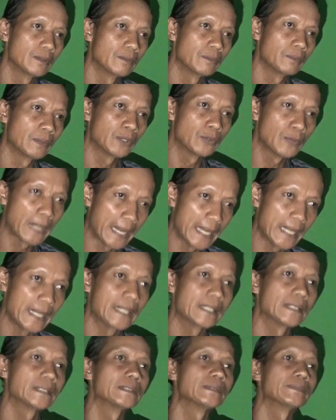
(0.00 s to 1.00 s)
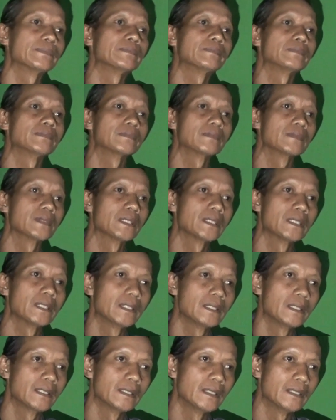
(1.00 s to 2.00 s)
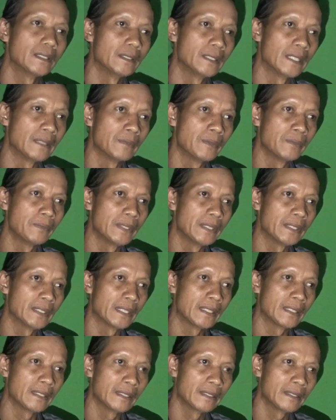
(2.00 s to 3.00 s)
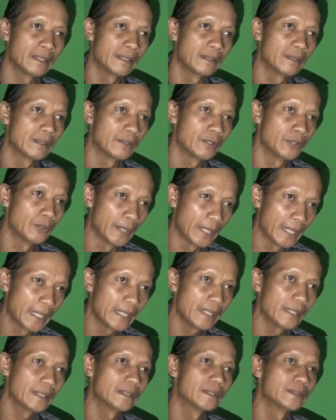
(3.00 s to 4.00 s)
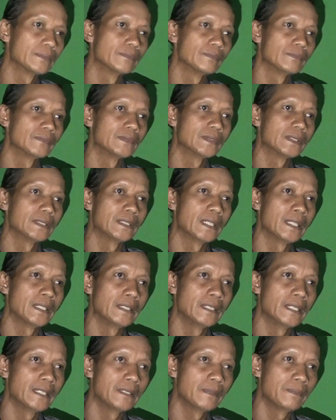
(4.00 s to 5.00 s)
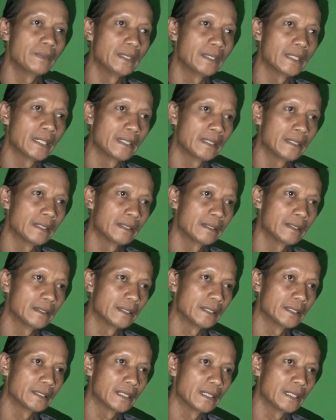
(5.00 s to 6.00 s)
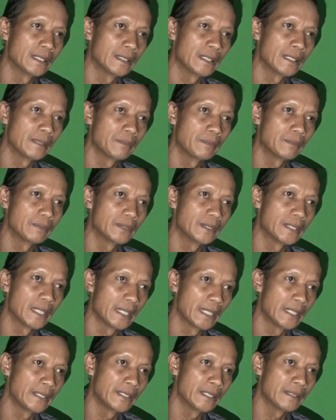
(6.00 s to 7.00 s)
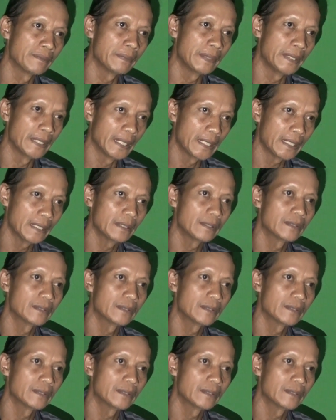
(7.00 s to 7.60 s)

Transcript: petuah dan memberikan doa dan dia diberikan istilahnya jalan yang benar.